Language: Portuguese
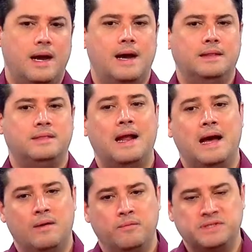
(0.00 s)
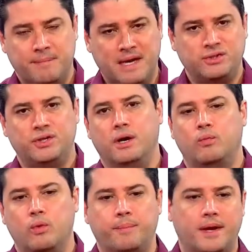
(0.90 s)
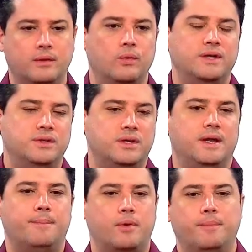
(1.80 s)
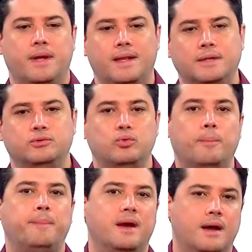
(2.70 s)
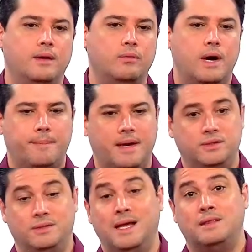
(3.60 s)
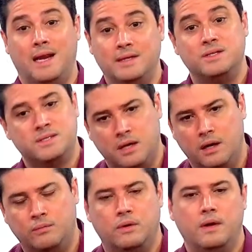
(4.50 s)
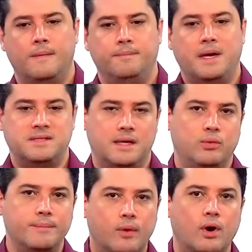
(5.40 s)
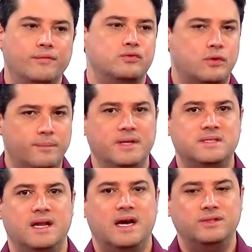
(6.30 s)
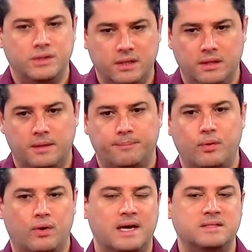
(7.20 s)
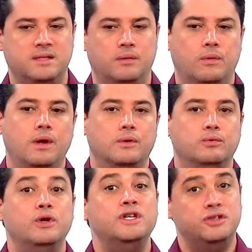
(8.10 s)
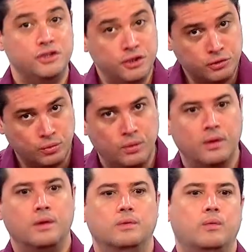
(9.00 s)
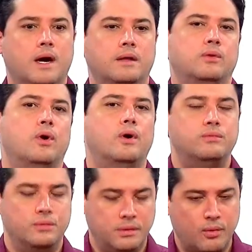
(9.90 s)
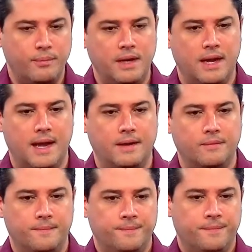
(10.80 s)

A tra... Sebastião, comprador, adquire a propriedade do piano a partir da tradição, mas a do imóvel somente será adquirida por ocasião do registro no cartório imobiliário.